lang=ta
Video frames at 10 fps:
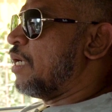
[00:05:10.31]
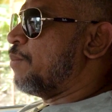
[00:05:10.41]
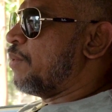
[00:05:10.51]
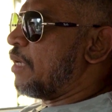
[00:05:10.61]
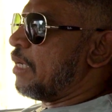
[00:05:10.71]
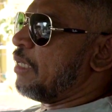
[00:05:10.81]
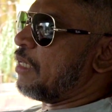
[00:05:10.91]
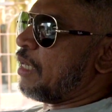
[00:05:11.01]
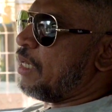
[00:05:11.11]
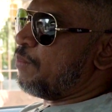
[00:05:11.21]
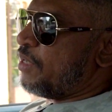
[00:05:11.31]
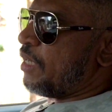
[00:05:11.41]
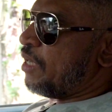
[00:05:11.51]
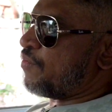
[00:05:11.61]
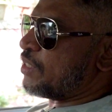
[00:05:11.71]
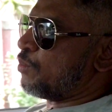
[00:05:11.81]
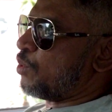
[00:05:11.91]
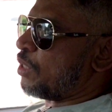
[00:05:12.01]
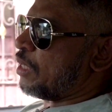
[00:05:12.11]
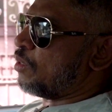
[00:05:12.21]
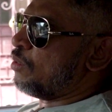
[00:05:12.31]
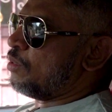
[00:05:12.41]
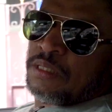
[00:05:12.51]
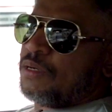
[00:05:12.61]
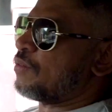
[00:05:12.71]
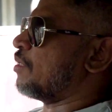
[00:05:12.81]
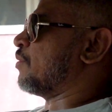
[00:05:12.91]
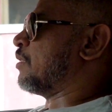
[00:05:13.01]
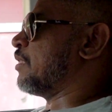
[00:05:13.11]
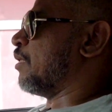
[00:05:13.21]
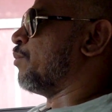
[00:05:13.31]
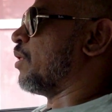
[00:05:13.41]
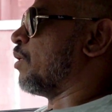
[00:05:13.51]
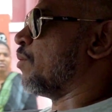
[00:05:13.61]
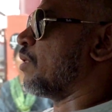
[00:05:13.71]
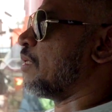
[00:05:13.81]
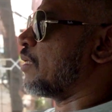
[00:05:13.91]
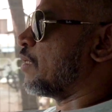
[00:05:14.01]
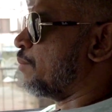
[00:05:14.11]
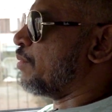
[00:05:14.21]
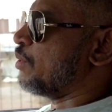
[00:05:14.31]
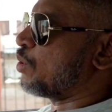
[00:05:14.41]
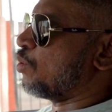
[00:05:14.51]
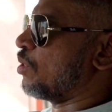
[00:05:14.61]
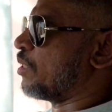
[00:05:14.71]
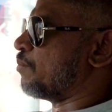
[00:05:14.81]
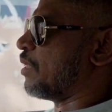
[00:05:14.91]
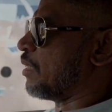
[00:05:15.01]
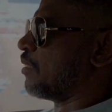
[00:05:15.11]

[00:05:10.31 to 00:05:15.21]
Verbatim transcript: ஏழு பேரில் நாலு பேர் யார் ஃபஸ்ட்டு போடுறாங்களோ அவன் தான் ஃபஸ்ட்டு சாம்பியன் ஆகும் அப்படி இது ஷோ கேம் தான்